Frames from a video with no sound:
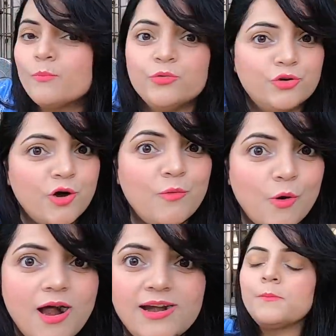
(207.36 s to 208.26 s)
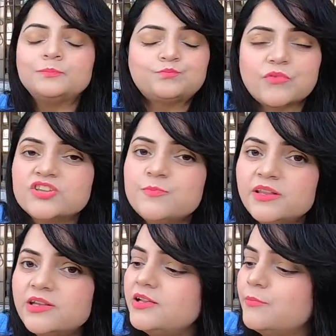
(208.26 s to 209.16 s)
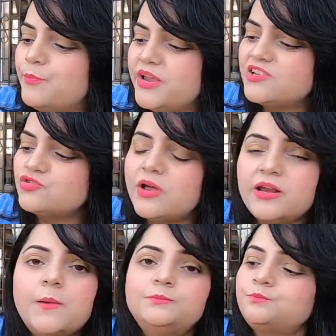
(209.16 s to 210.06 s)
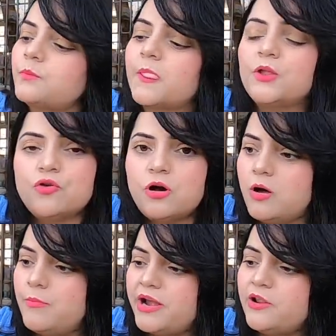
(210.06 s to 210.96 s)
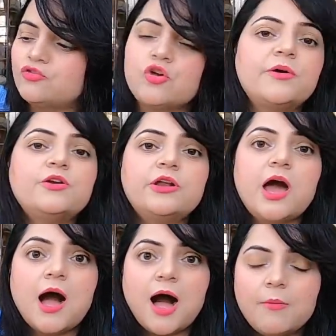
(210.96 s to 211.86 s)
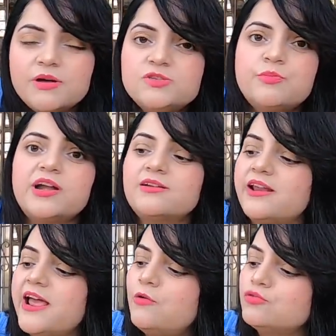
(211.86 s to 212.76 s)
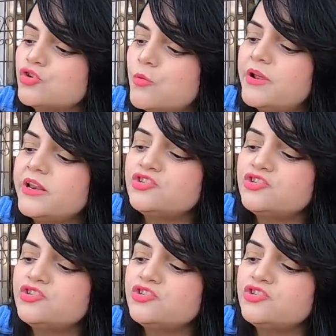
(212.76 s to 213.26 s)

यू नो वॉट इसमें ना बेस जो है ना जो ब्रेड है उसके ऊपर इन्होंने हम स्प्रेड करा है उसके ऊपर ये